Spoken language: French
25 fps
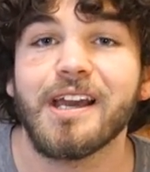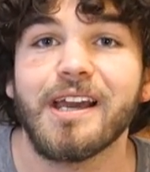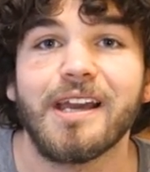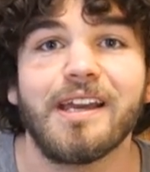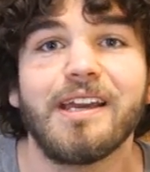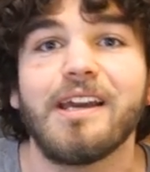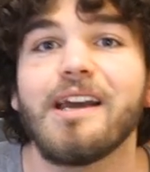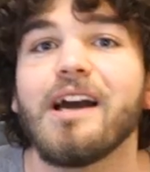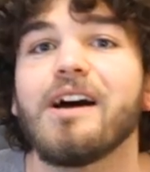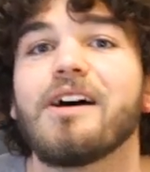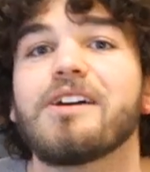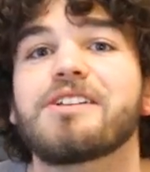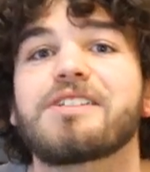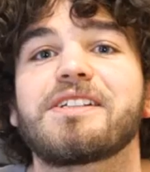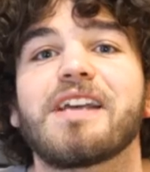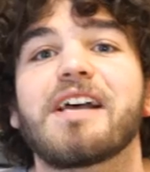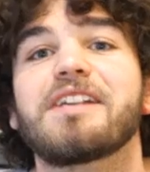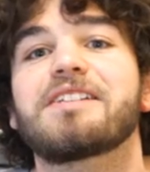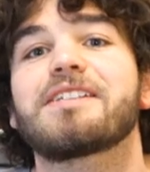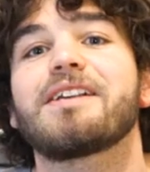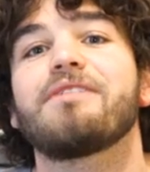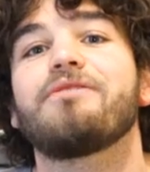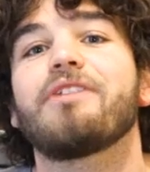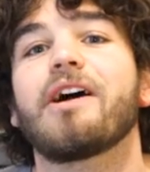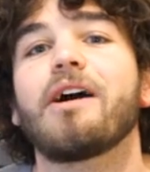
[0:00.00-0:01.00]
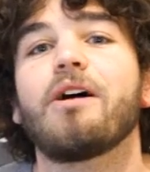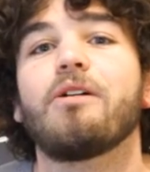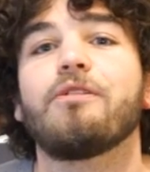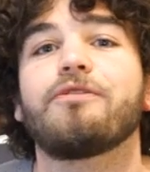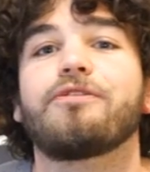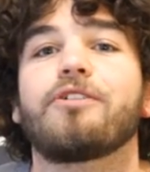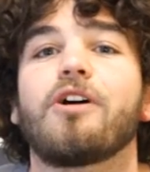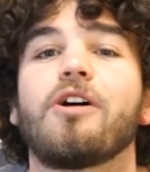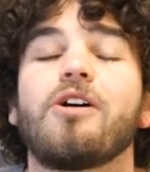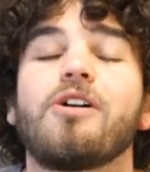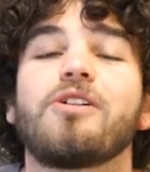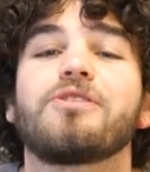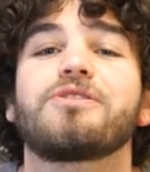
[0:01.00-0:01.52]
Et euh, ça, c'est vrai en
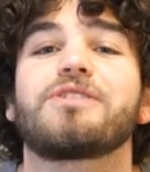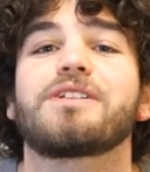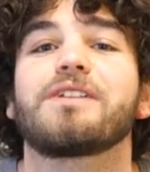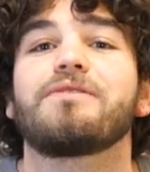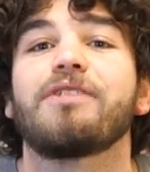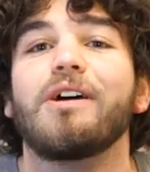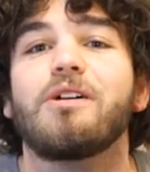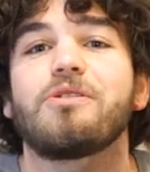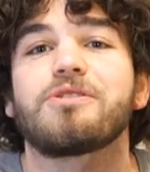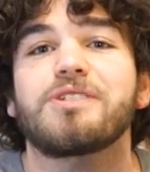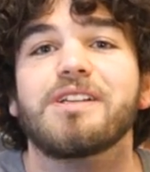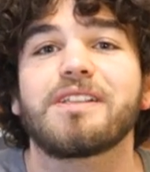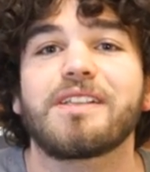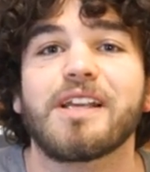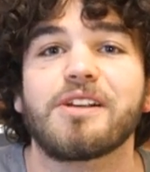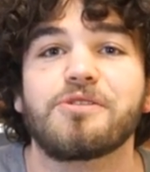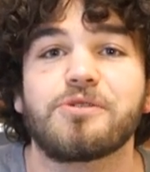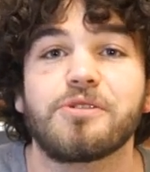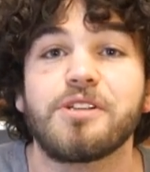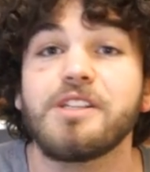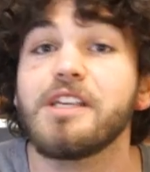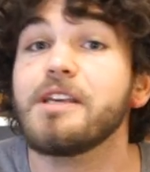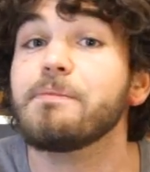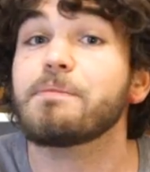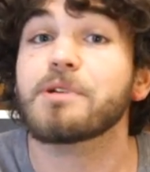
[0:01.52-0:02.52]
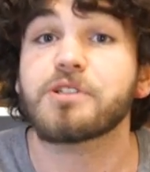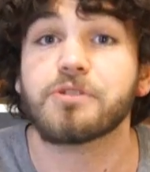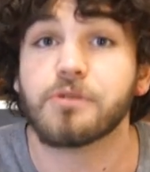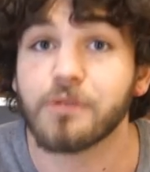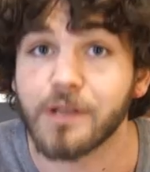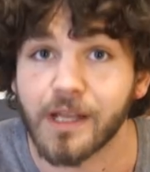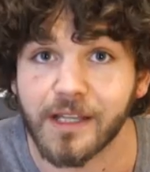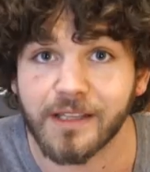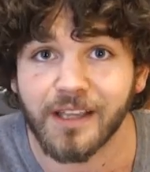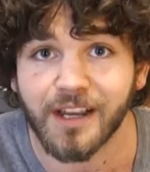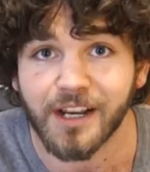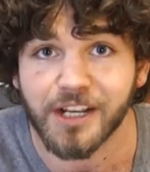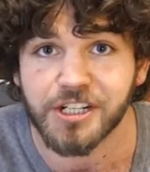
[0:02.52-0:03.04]
France, c'est vrai aux États-Unis, parce qu'on
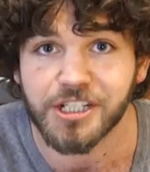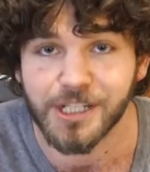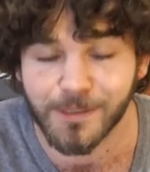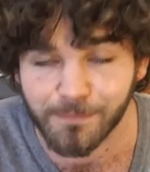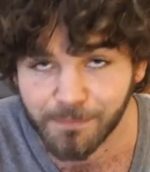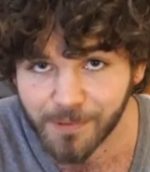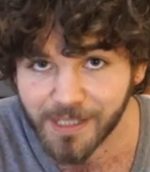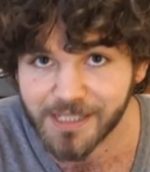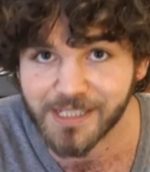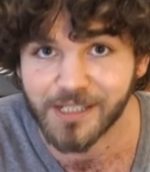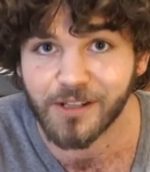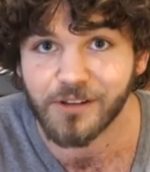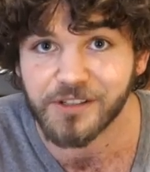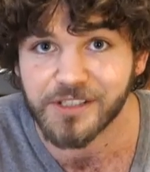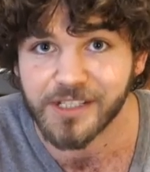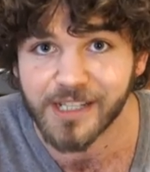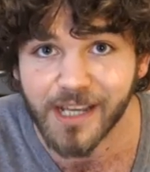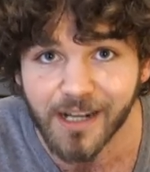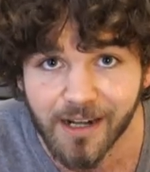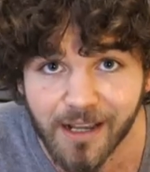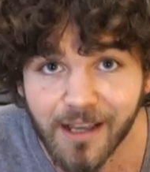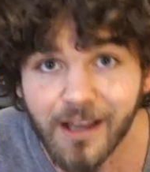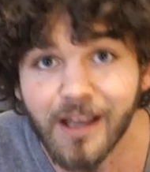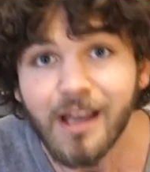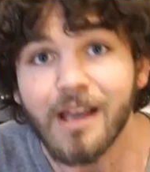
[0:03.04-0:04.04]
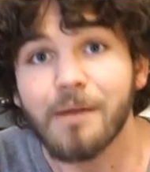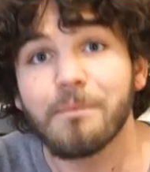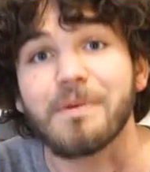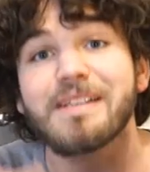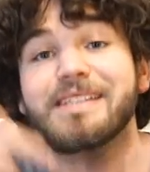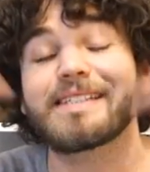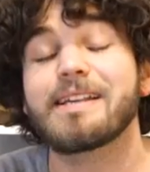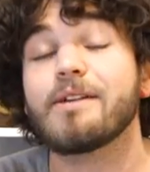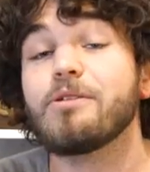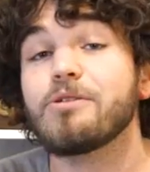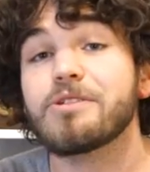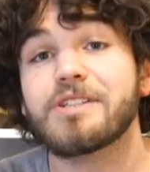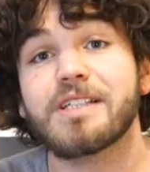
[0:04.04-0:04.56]
a des régimes présidentiels, mais
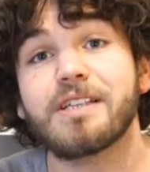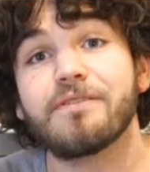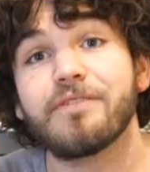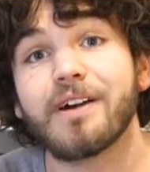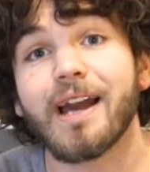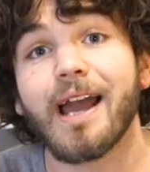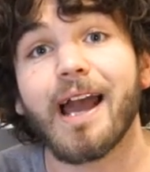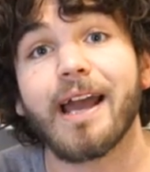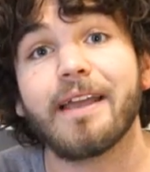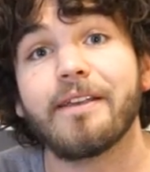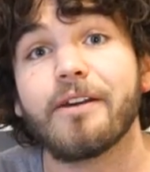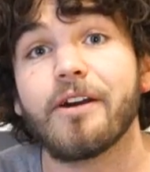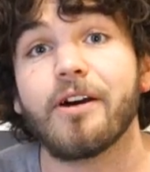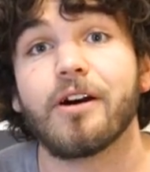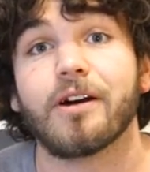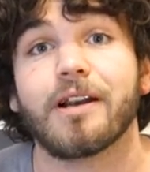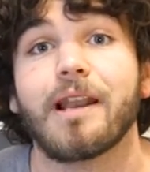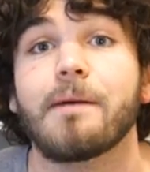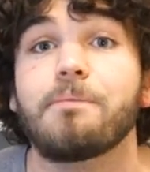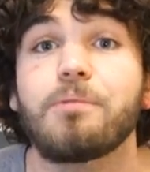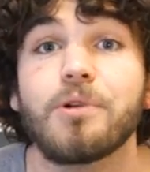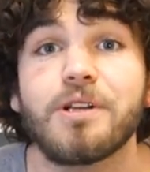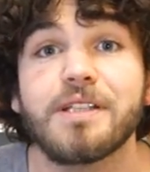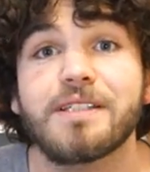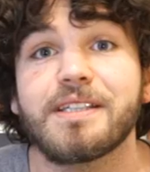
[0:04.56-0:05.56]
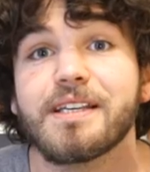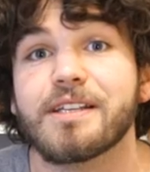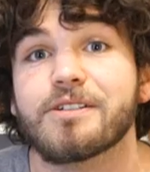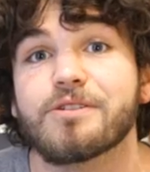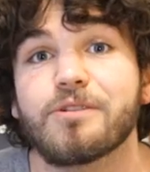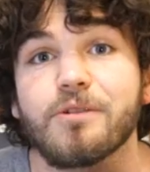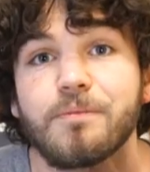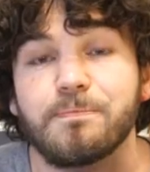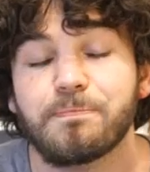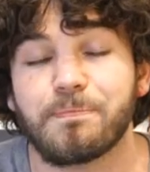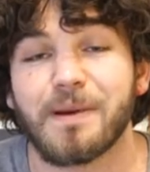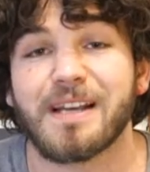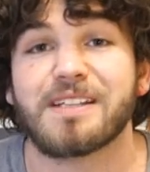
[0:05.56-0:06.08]
c'est aussi vrai ailleurs. La politique
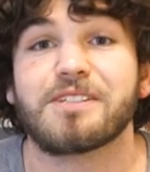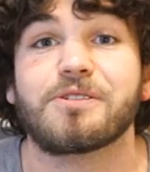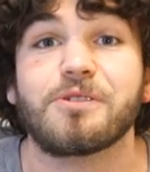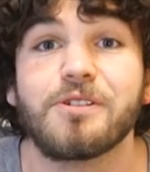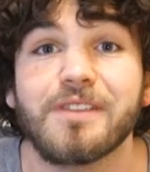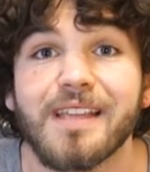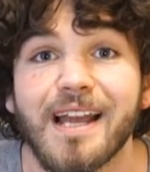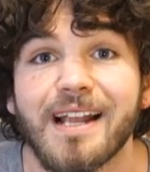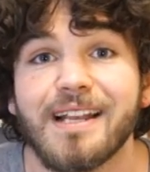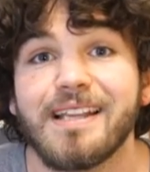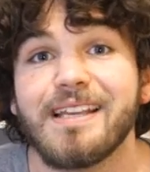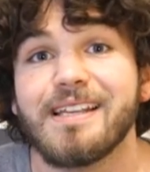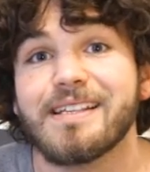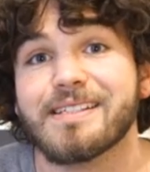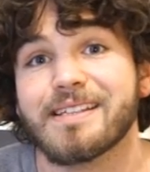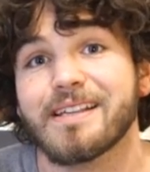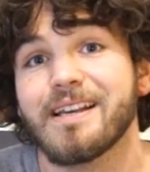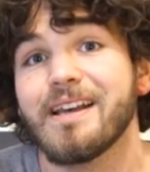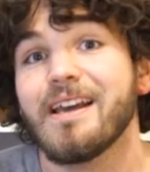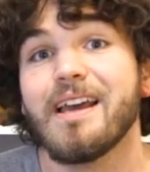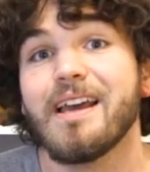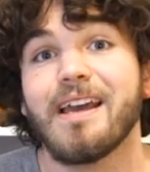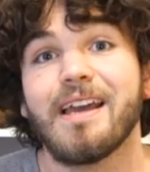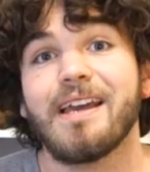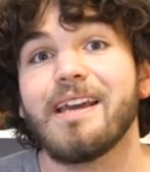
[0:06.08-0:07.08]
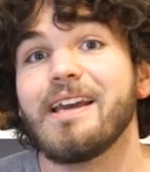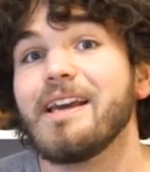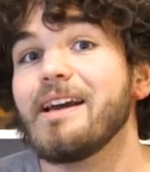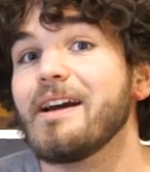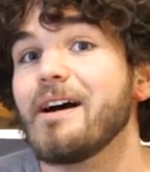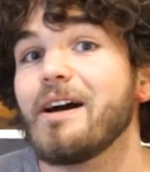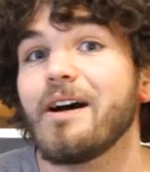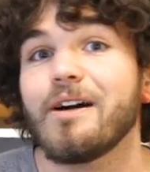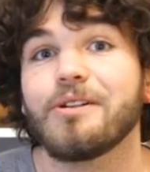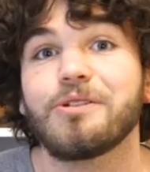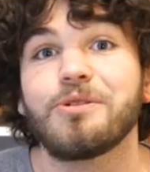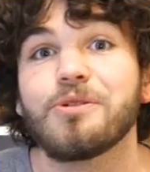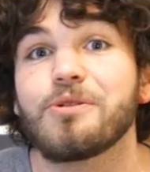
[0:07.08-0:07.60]
se personnalise et
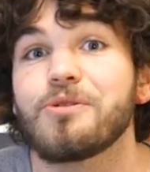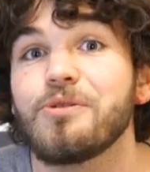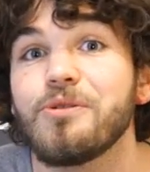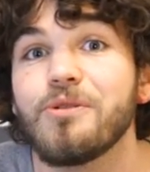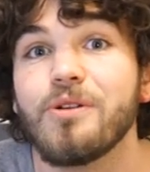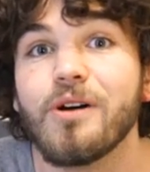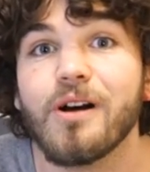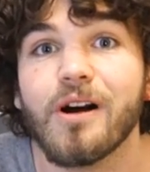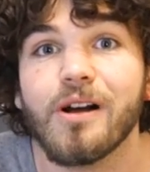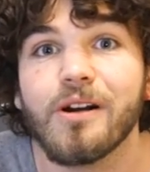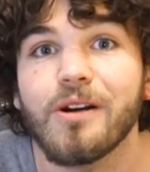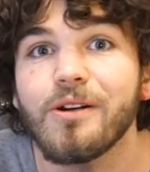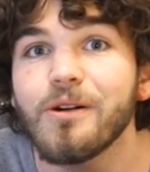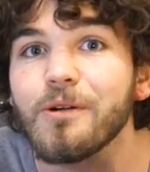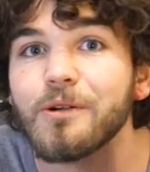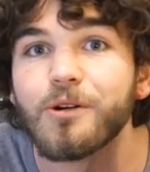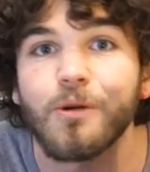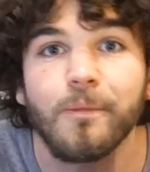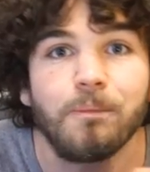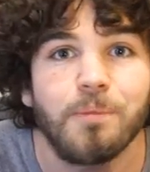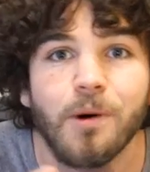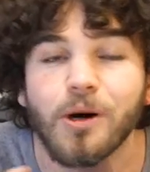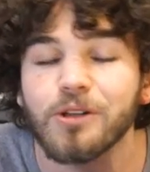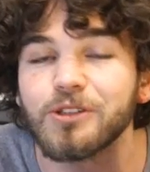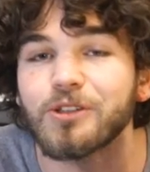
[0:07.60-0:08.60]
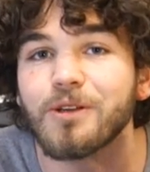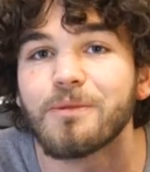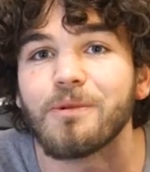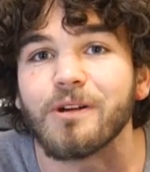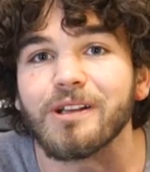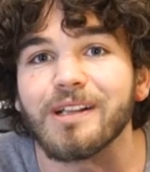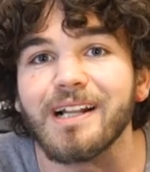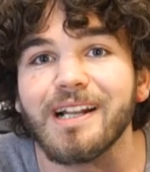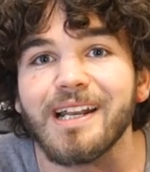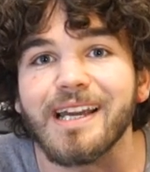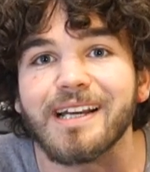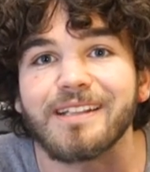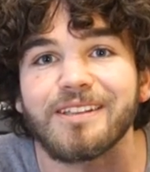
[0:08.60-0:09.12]
euh, du coup, euh, le comportement
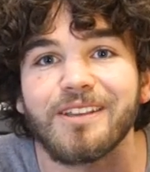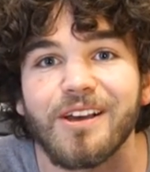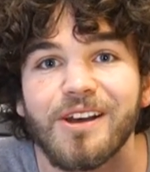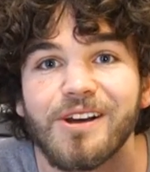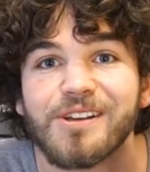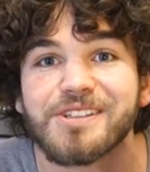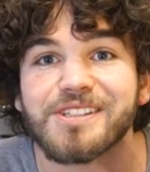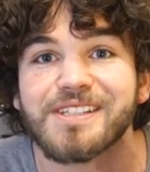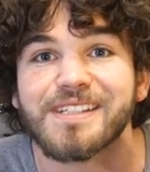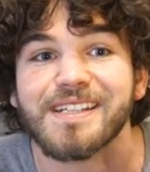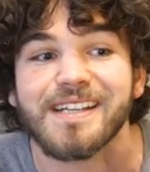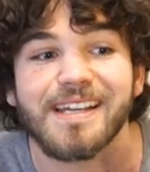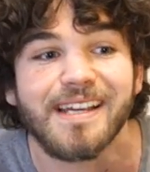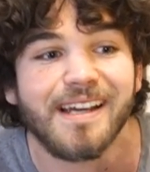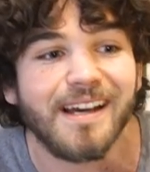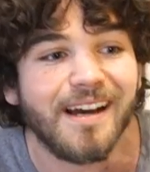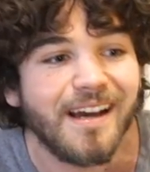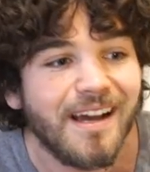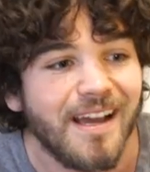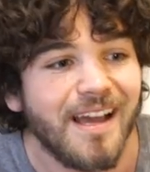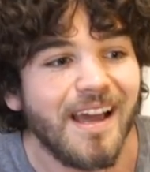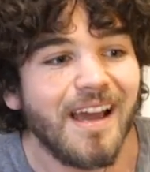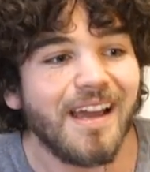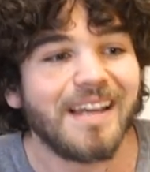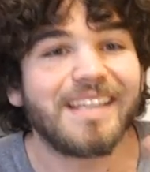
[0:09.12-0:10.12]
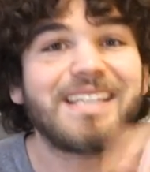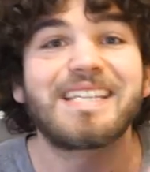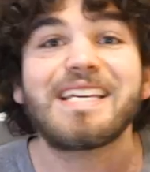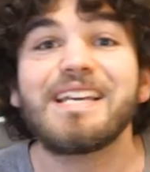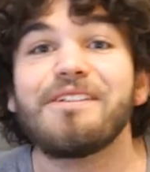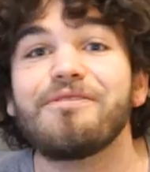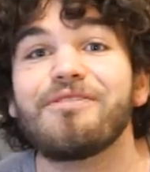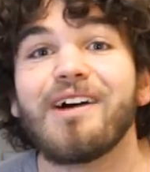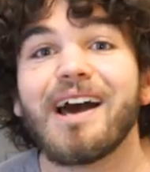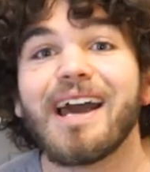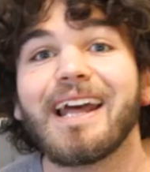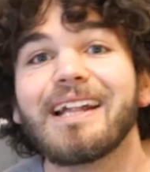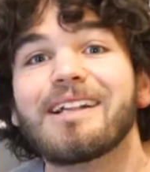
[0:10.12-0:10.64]
des lecteurs, c'est euh, qui
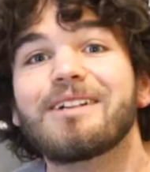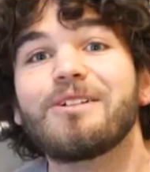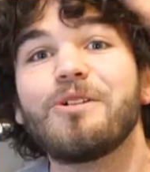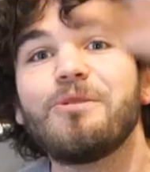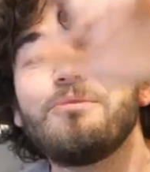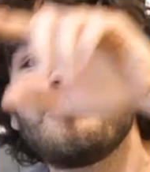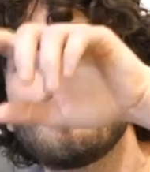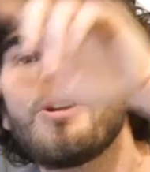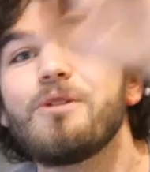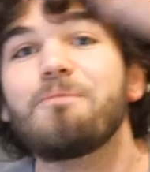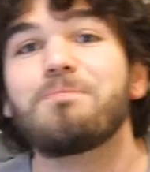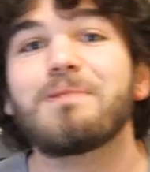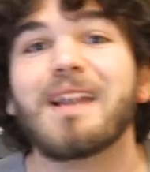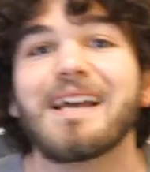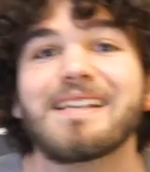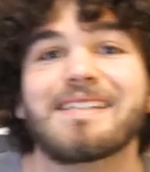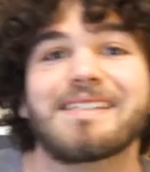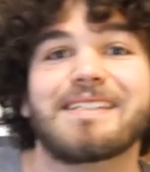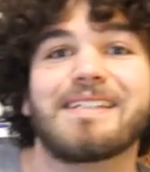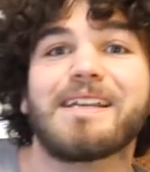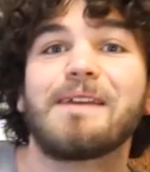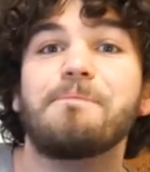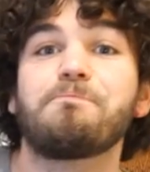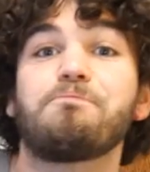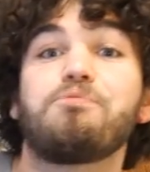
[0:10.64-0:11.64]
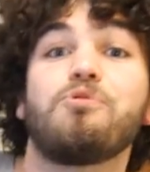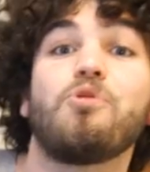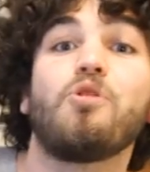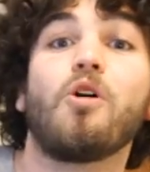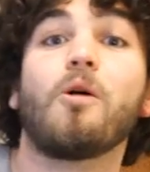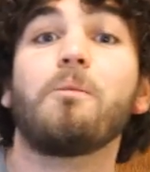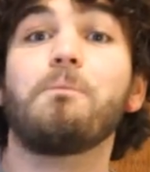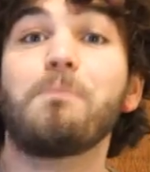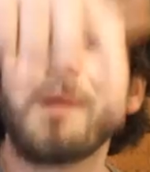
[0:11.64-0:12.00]
va être le mieux placé pour